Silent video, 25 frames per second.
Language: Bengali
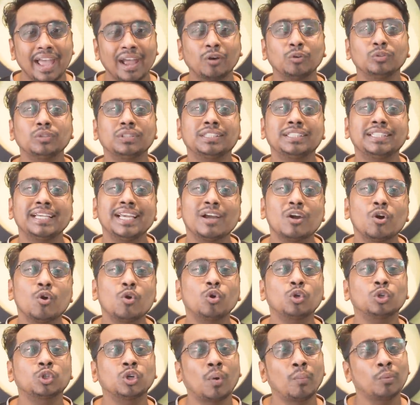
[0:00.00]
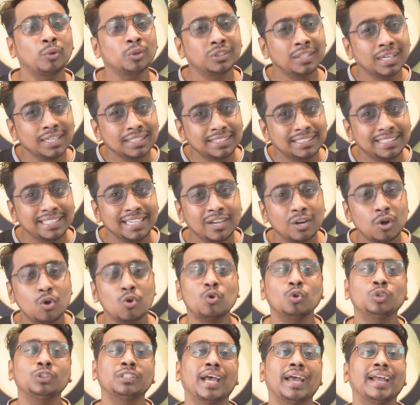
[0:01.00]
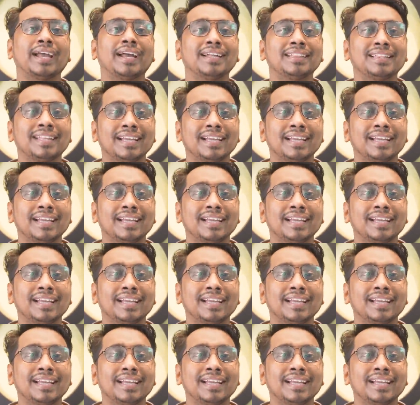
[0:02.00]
এখন যে কোনো সমস্যায় যে কোনো জায়গা